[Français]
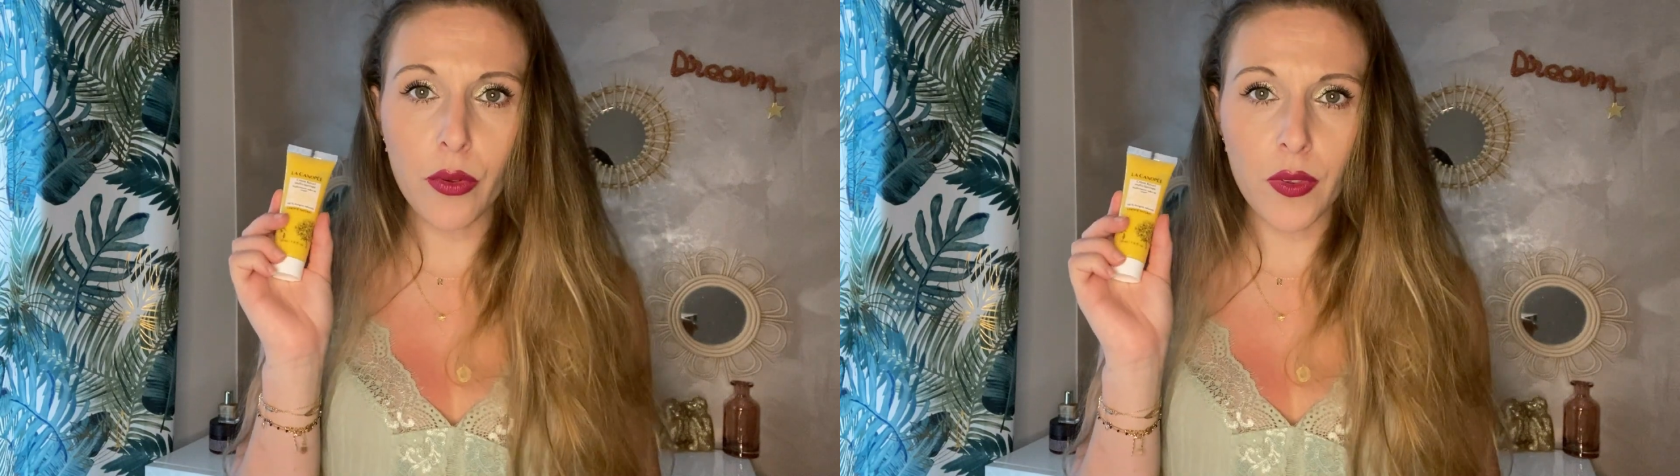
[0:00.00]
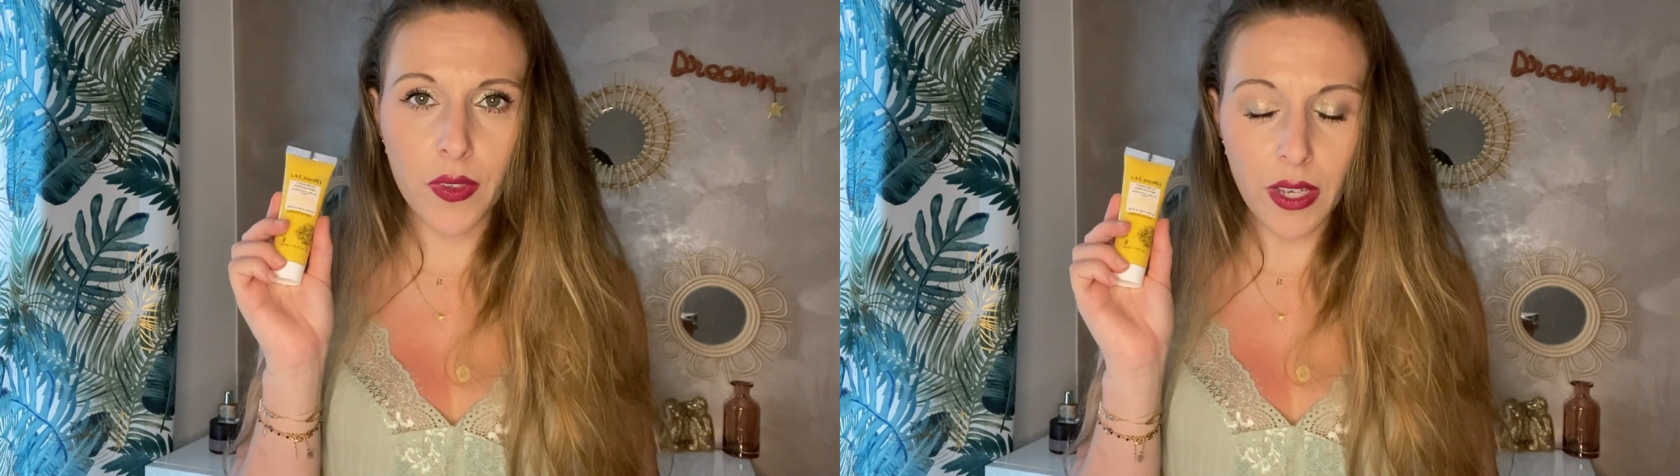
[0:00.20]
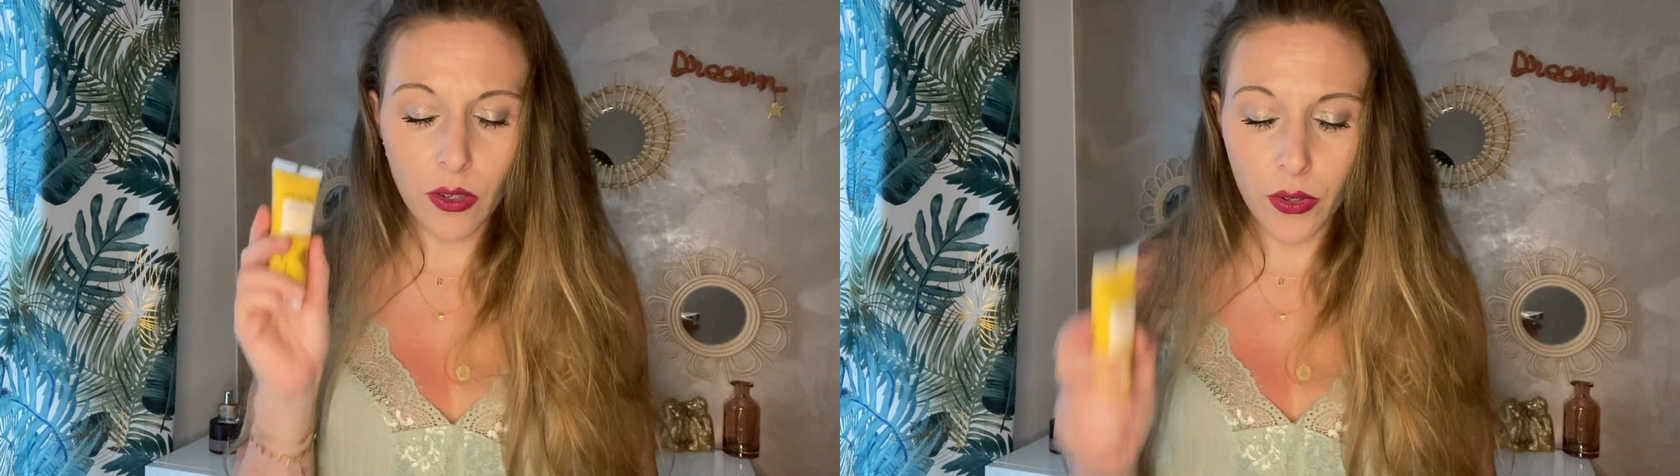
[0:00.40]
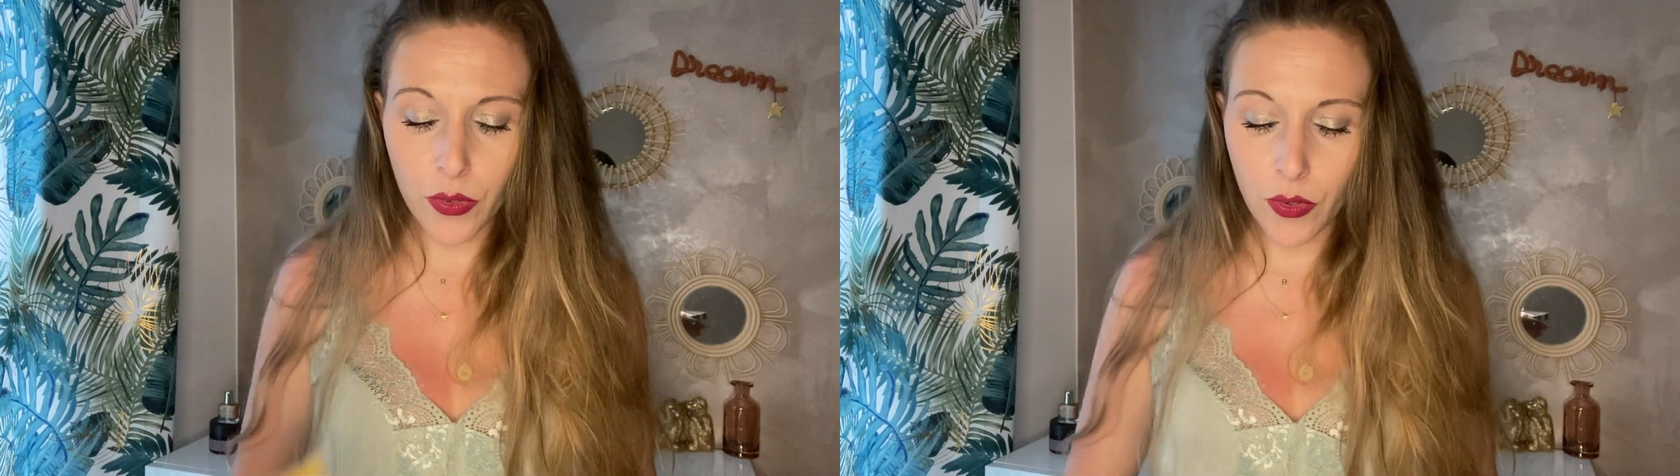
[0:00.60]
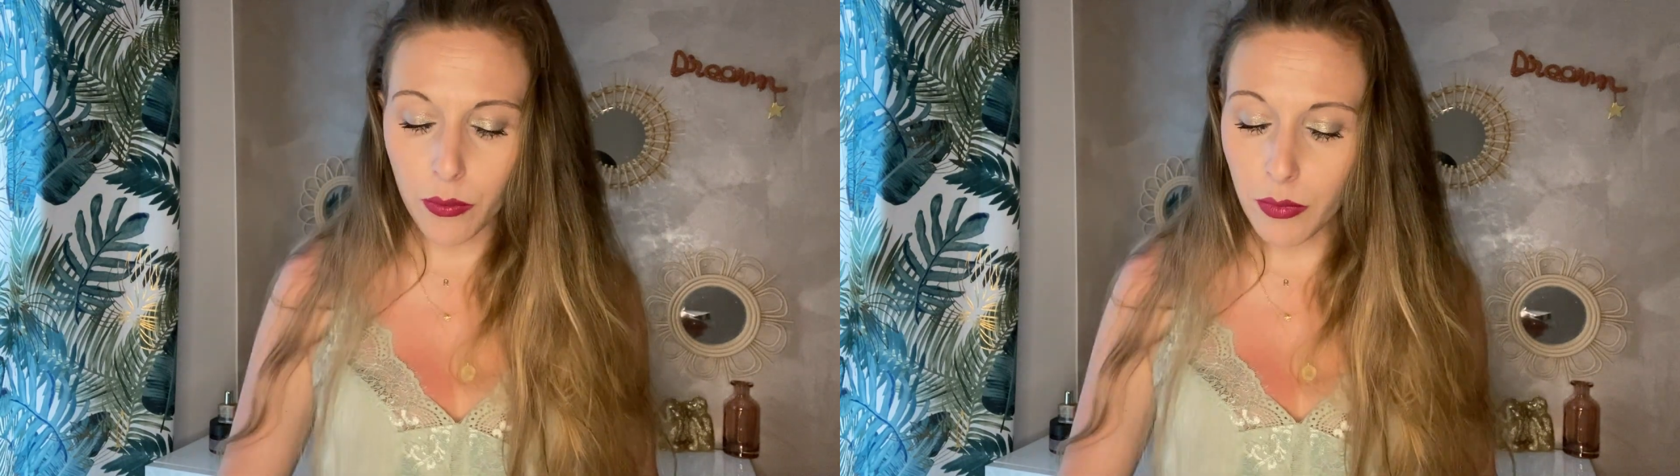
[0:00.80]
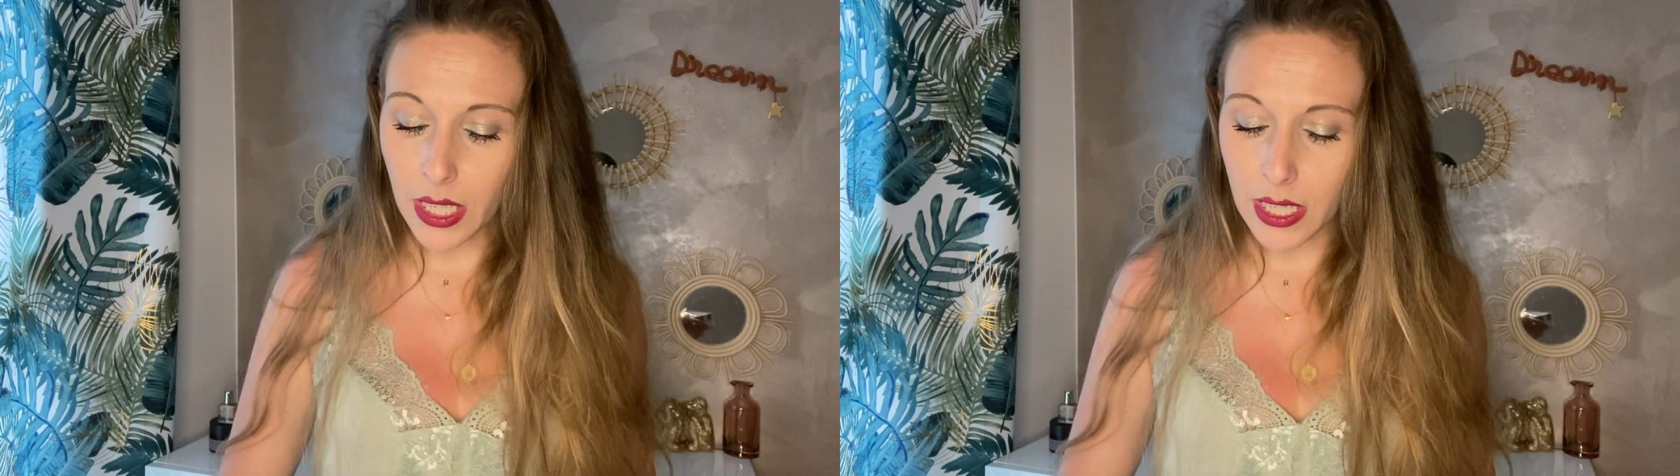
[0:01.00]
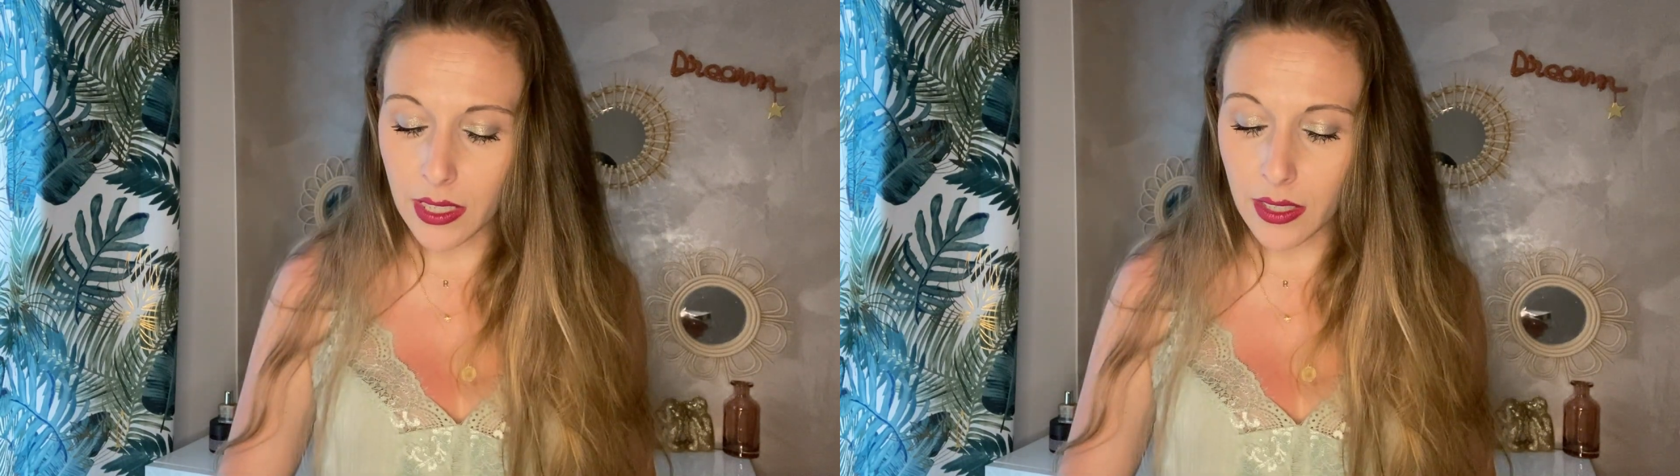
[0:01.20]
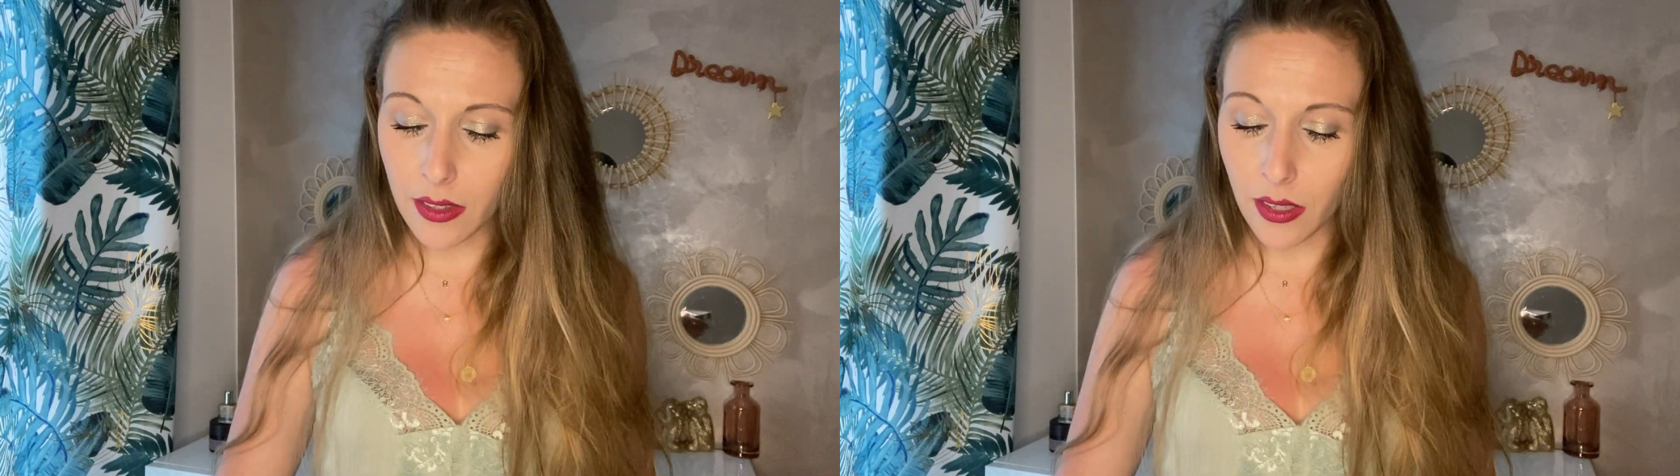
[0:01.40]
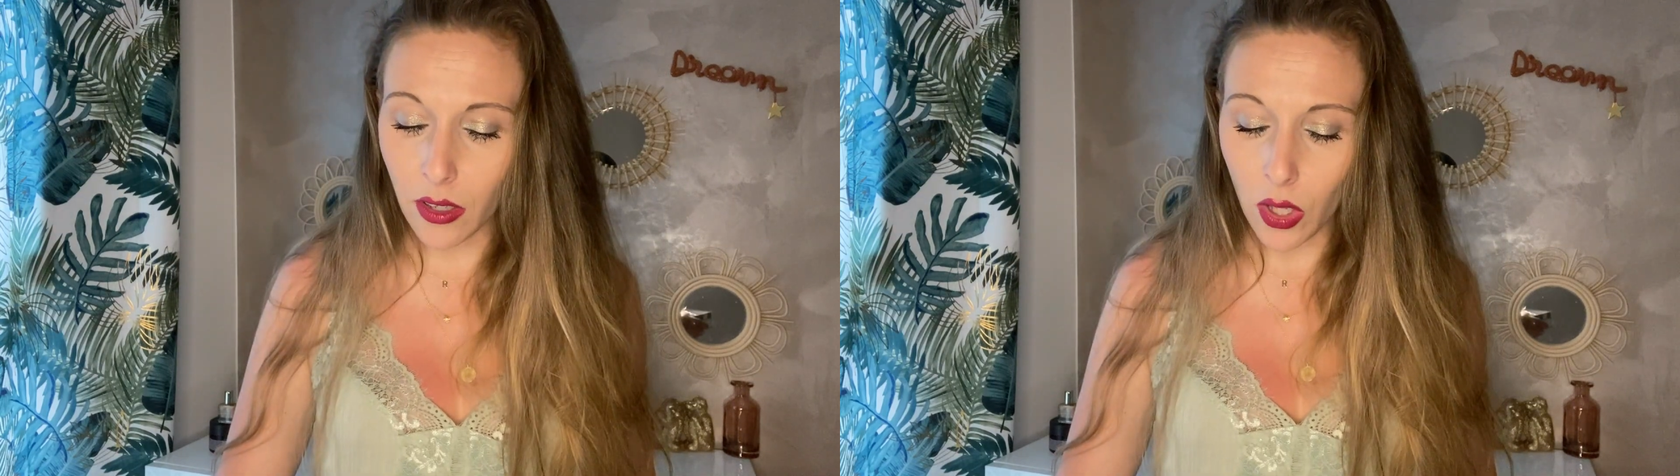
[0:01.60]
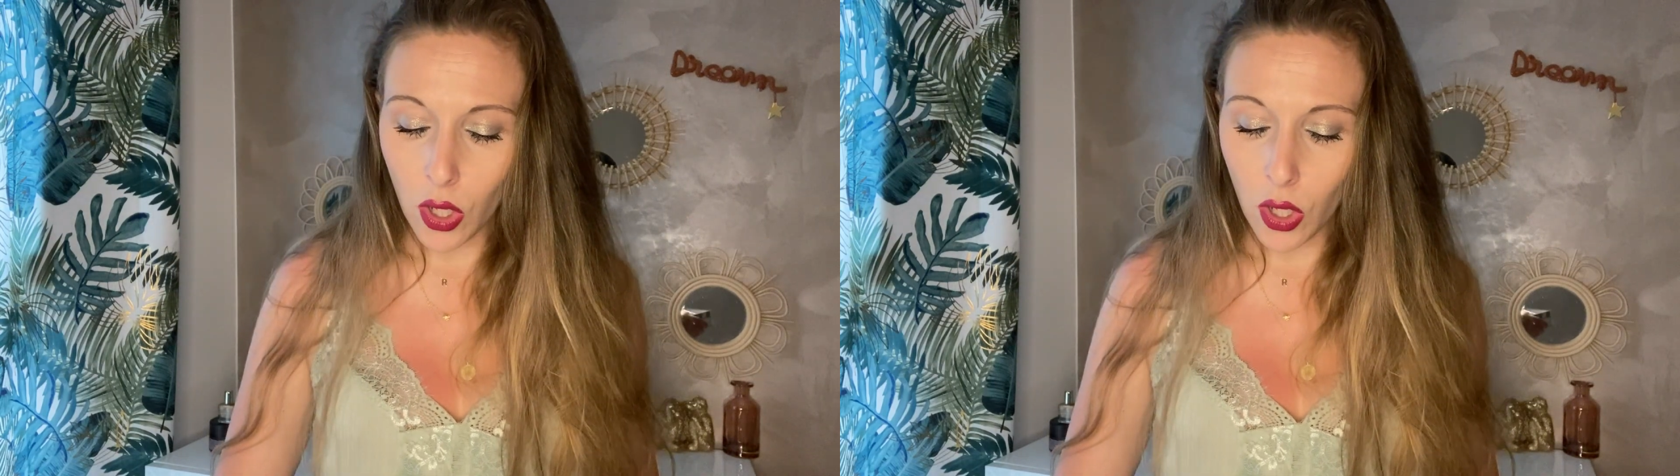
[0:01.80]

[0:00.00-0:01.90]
50 ml.